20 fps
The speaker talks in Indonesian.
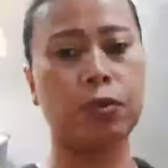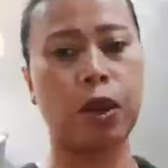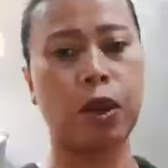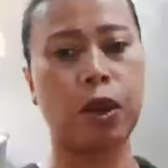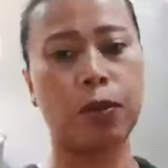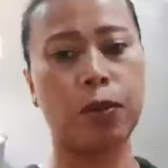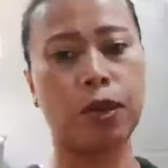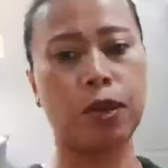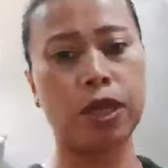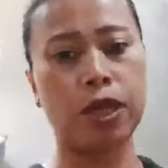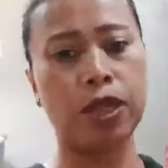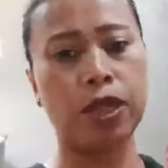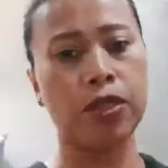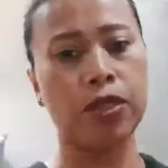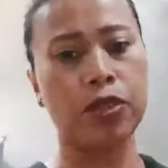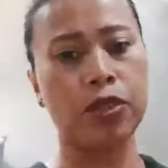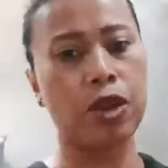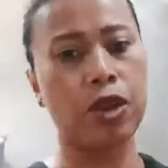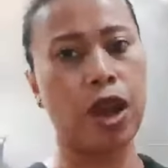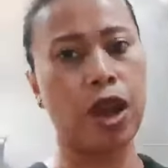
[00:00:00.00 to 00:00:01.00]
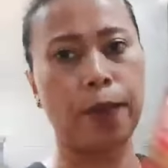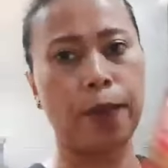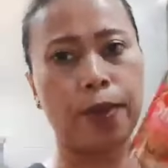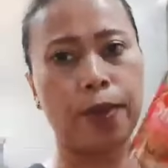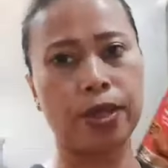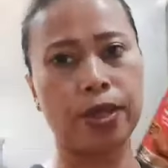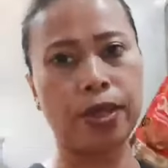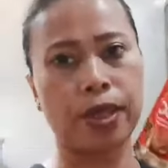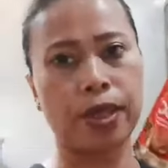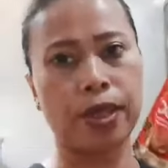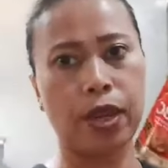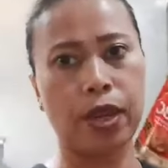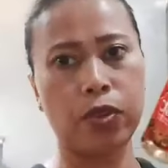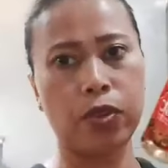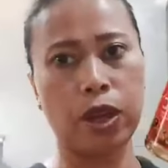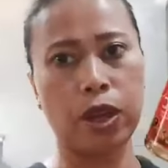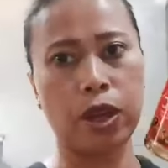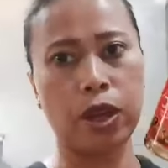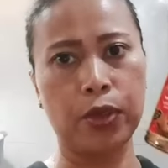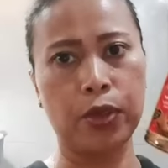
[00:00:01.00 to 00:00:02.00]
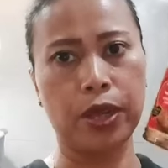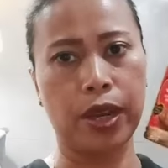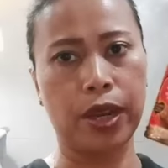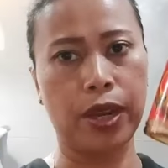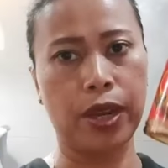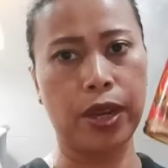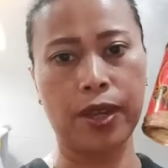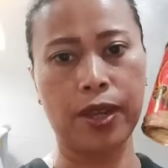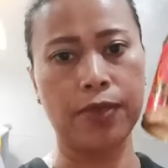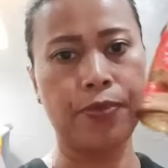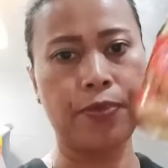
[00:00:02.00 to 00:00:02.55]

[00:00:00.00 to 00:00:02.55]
mau beli juga habis jadi aku nggak punya